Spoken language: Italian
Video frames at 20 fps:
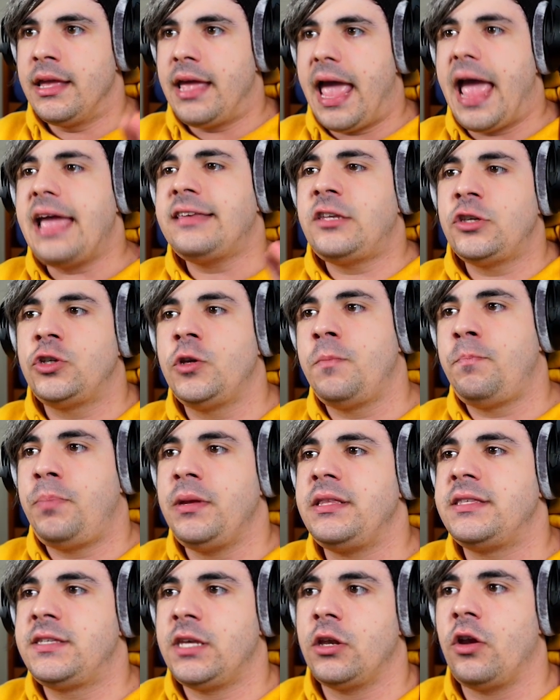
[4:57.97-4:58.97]

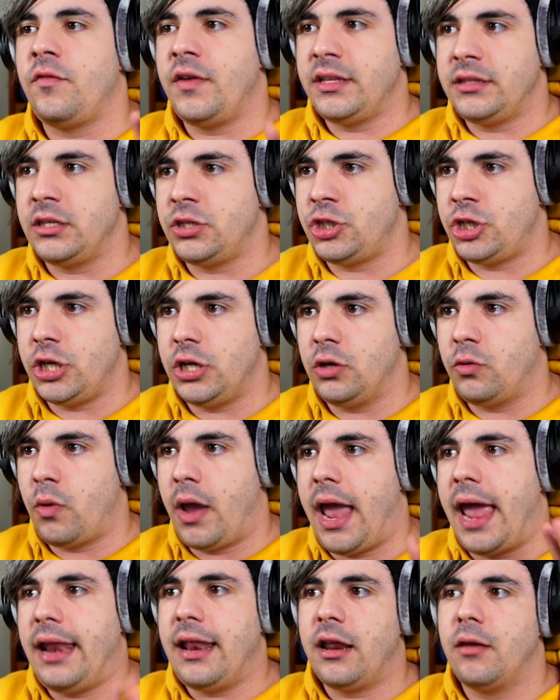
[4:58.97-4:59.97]
SCP-025
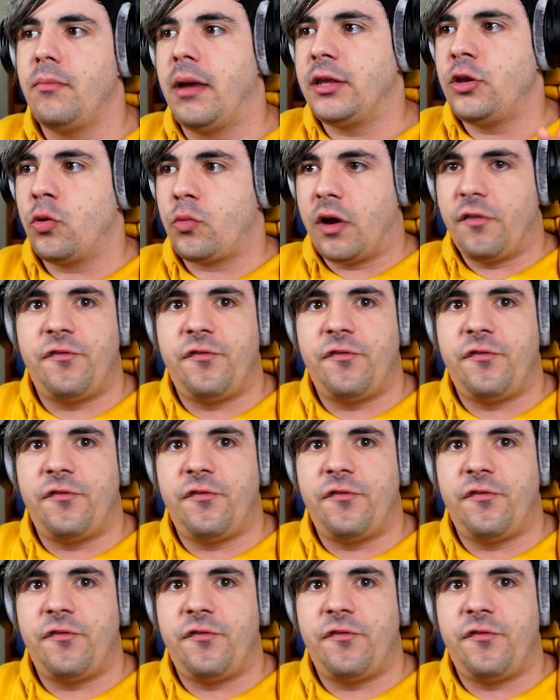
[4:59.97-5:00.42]
è l'armadio qua a